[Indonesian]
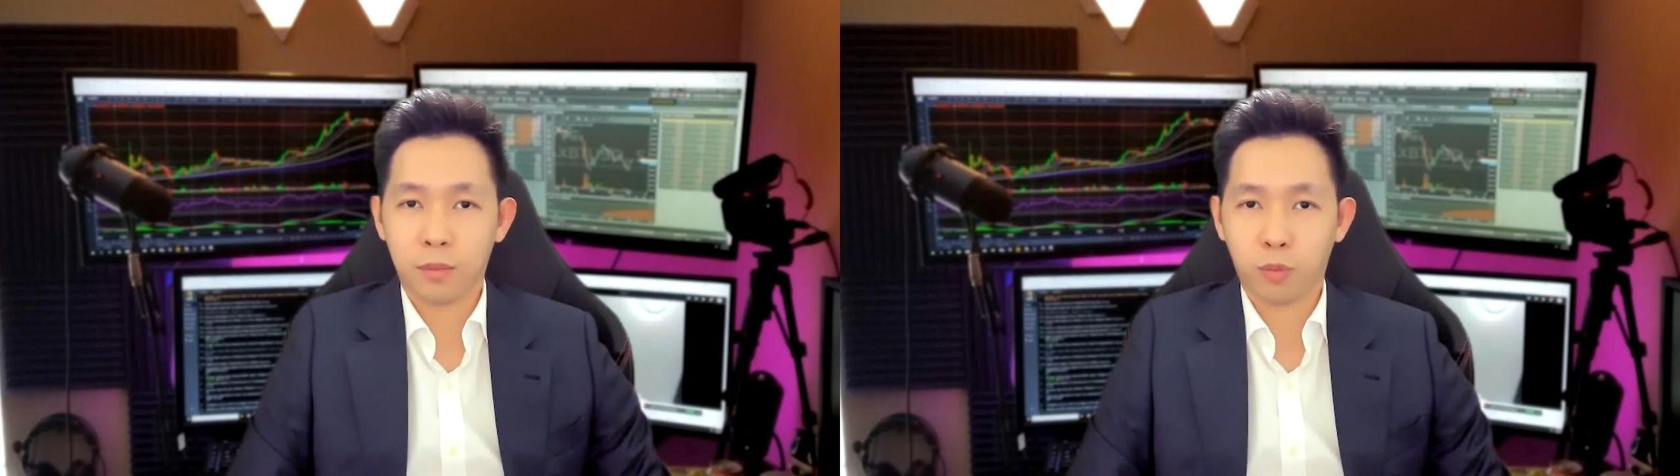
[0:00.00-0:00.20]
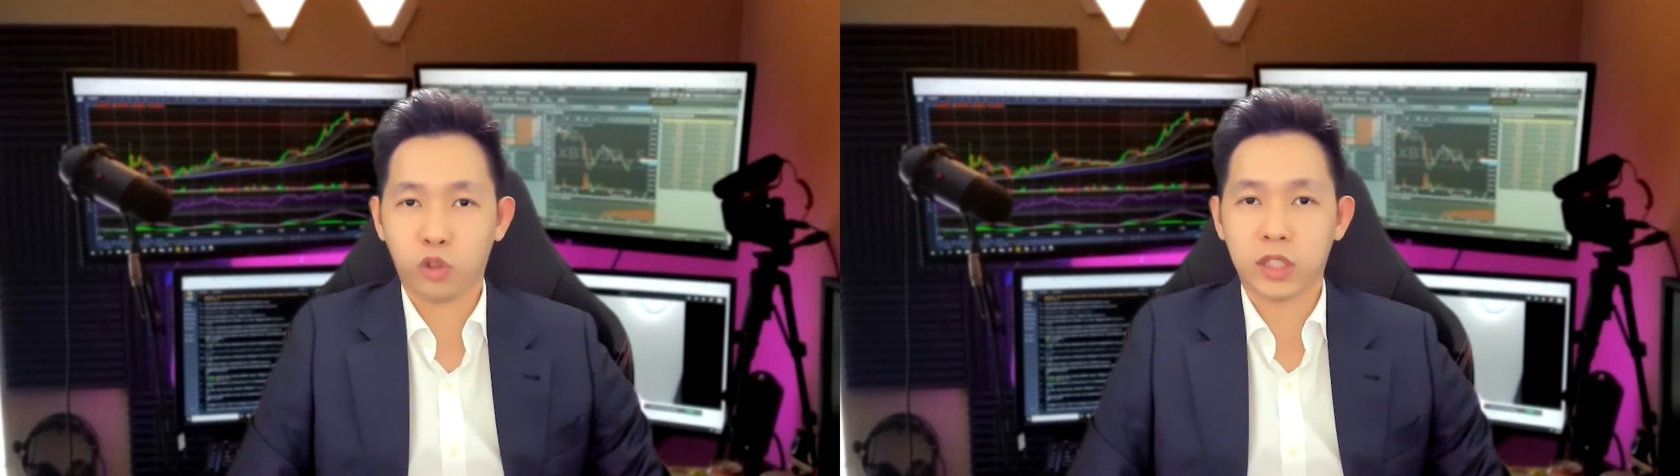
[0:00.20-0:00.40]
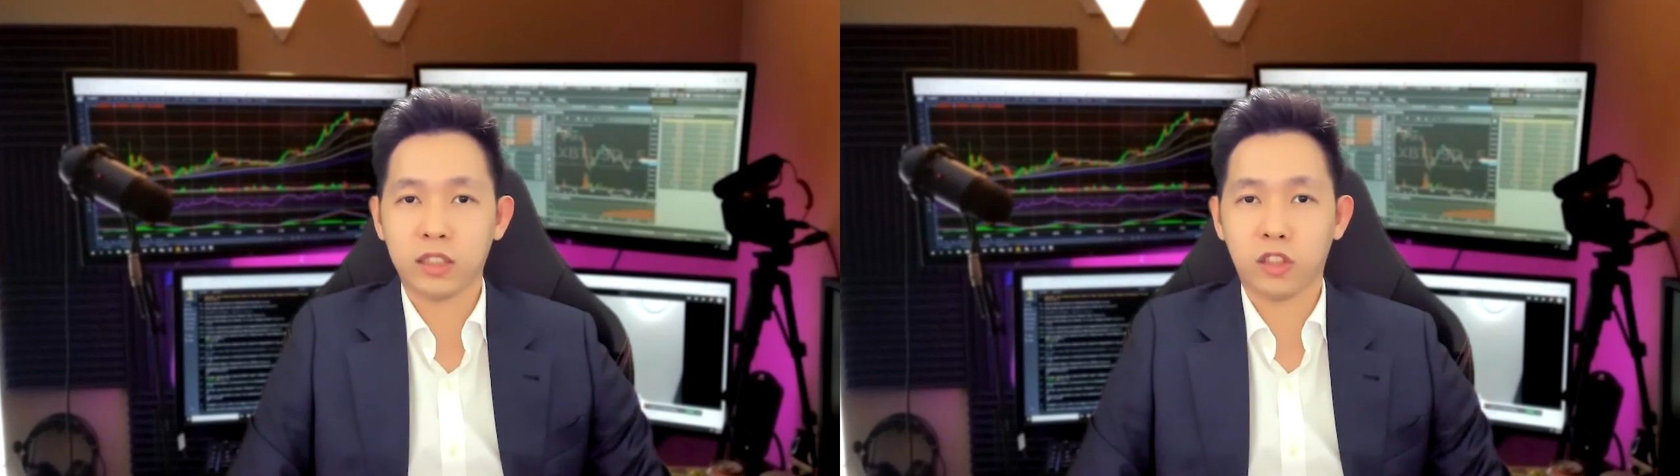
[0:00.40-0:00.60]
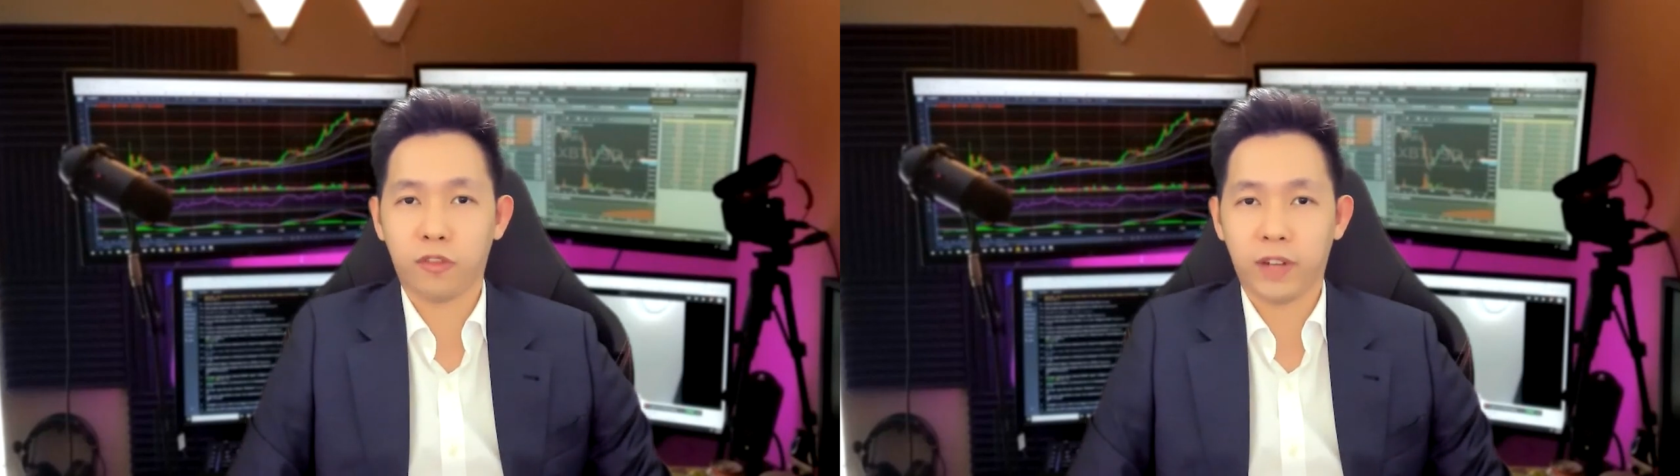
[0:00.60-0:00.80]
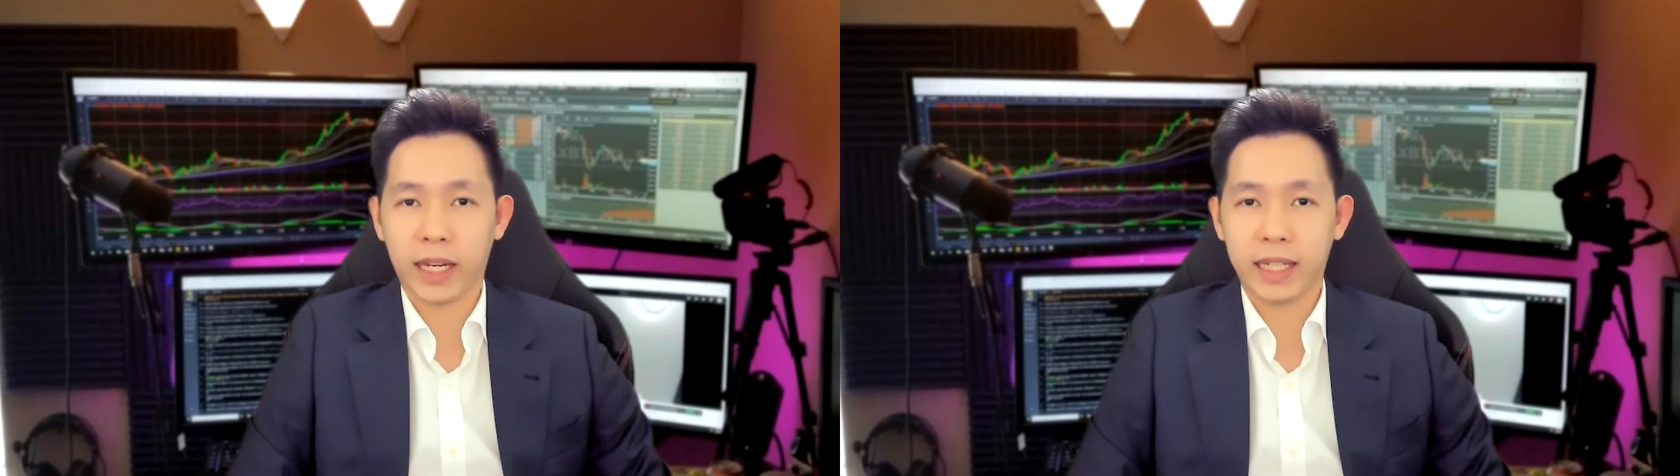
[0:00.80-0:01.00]
Perusahaan
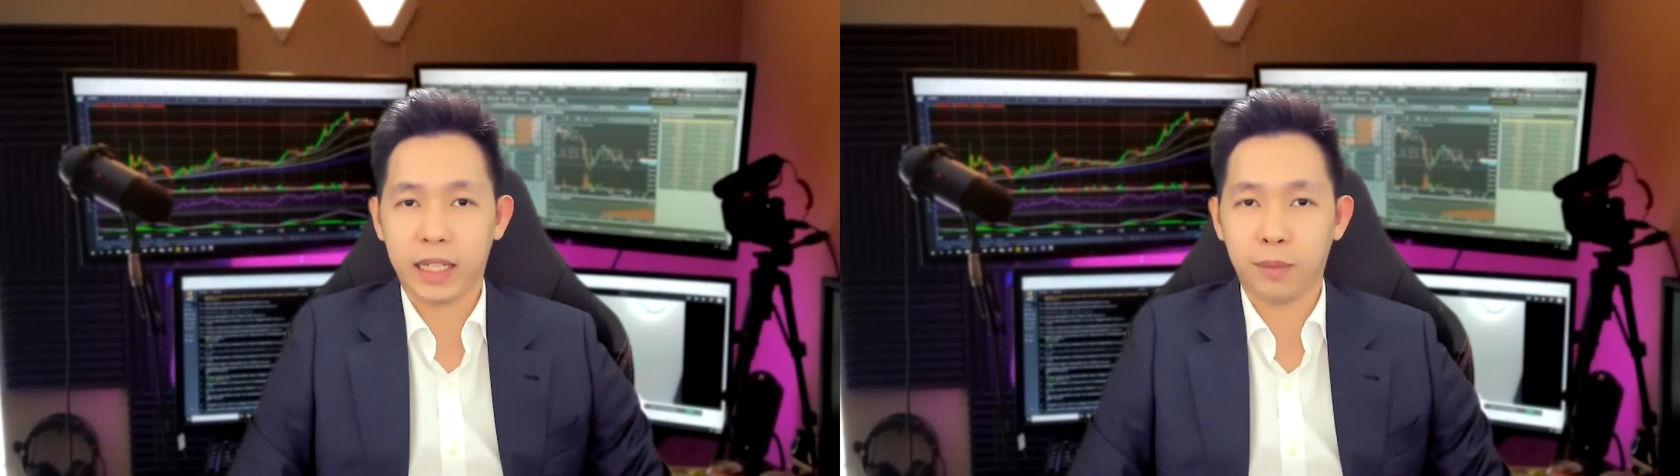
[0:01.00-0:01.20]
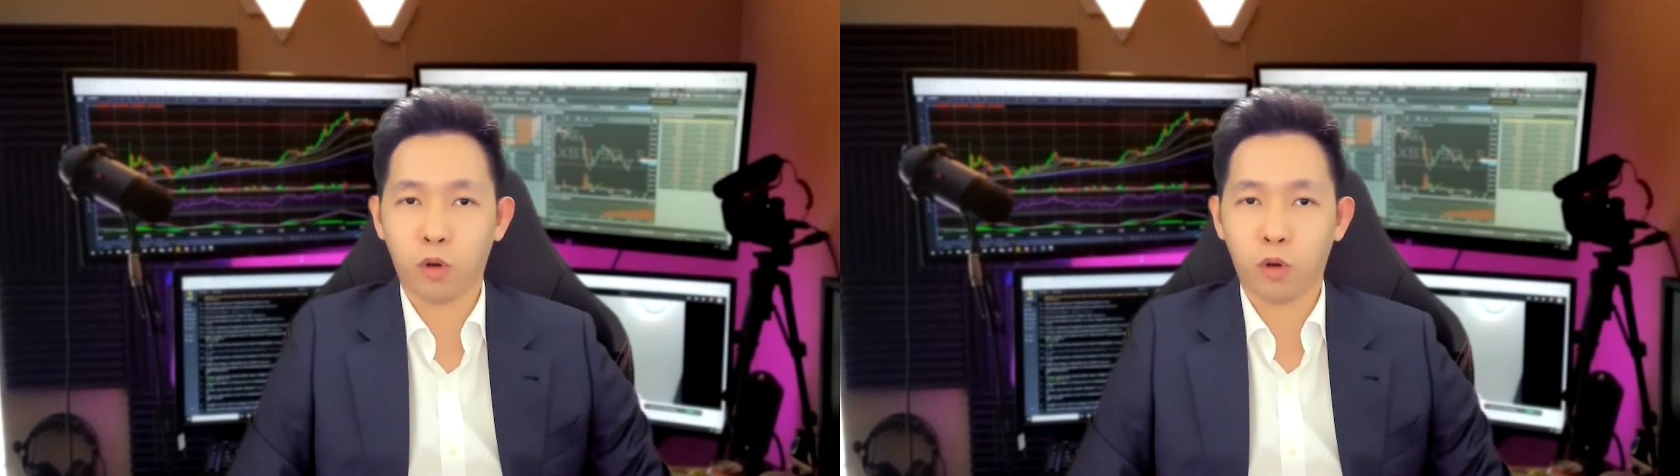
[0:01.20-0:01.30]
Snowflake ini